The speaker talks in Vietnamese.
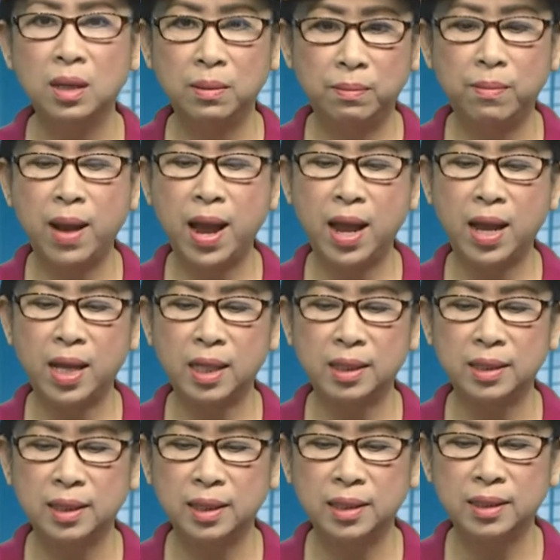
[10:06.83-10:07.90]
mà
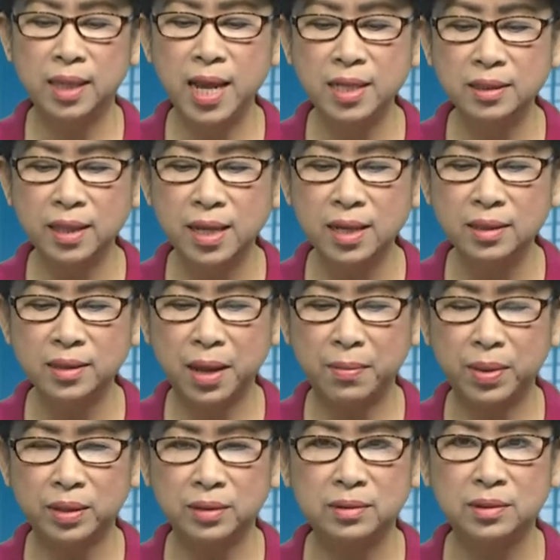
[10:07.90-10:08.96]
lên tiếng để
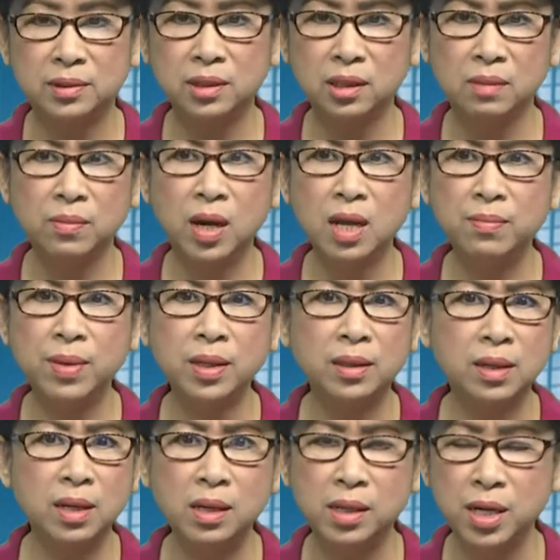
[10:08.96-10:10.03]
mà chửi bới bất
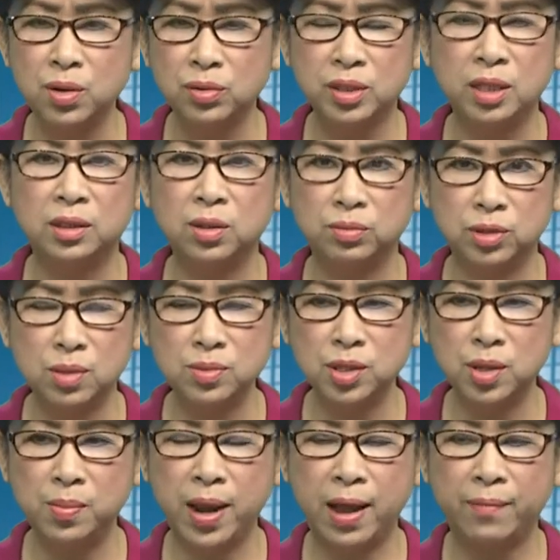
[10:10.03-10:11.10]
cứ điều gì Tổng thống
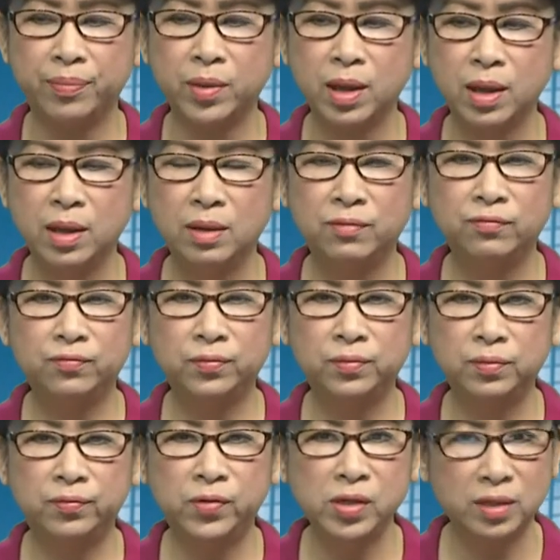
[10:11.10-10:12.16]
Trump làm.
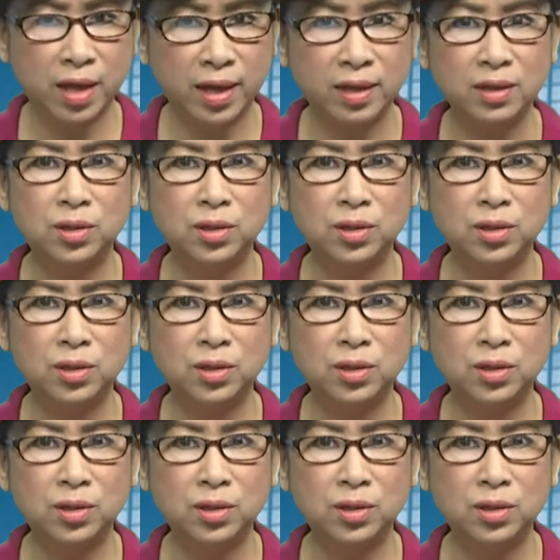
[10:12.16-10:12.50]
Phương Thanh